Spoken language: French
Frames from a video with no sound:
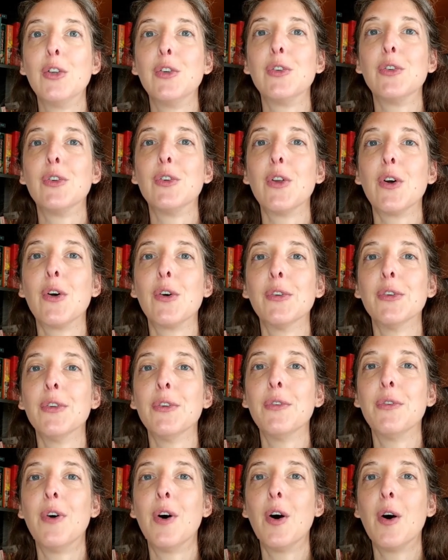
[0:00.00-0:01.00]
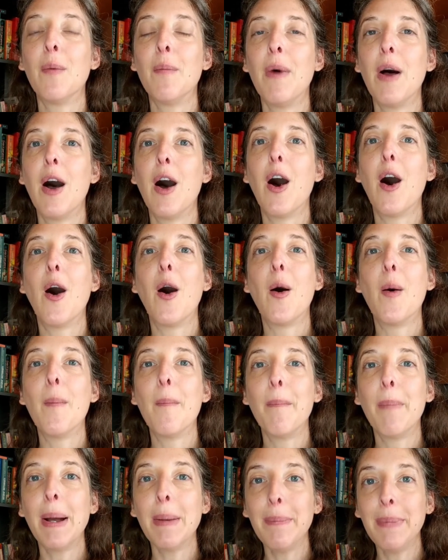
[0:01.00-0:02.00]
se transforment en
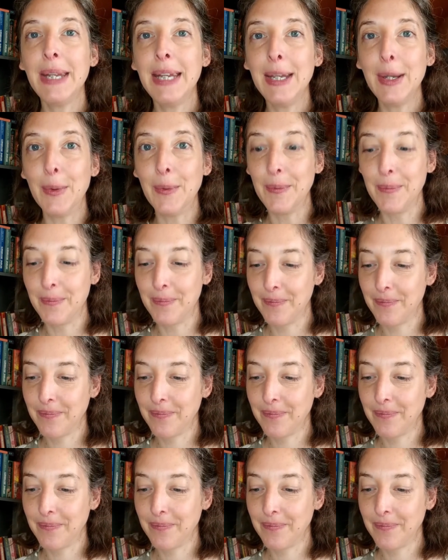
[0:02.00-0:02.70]
papillons.